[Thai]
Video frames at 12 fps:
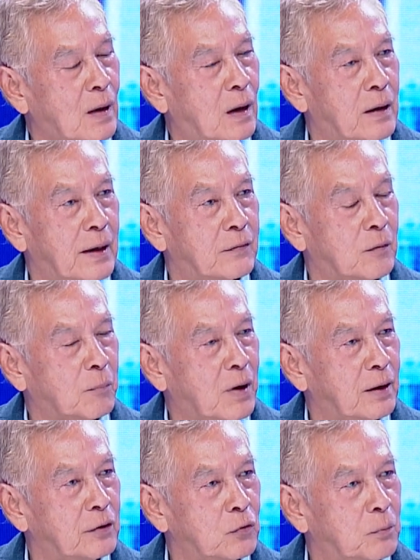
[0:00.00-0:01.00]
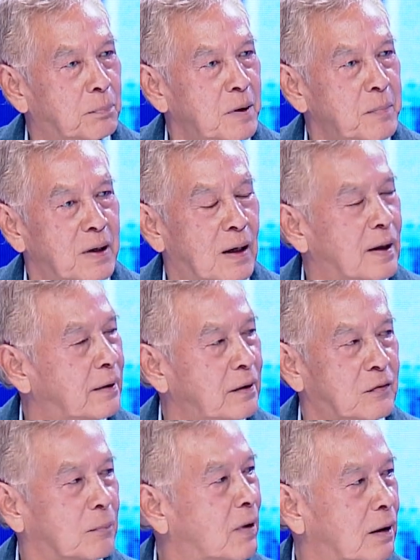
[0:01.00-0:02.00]
อะไรสำคัญที่สุดไม่มีอะไรที่
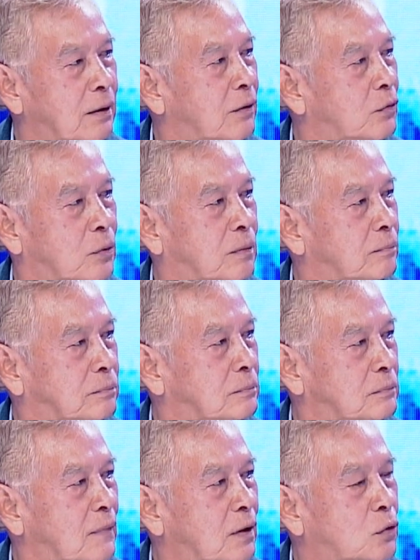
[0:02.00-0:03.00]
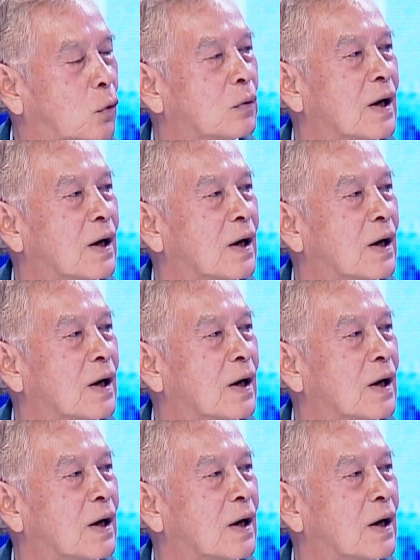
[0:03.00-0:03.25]
สำคัญที่สุด ทุก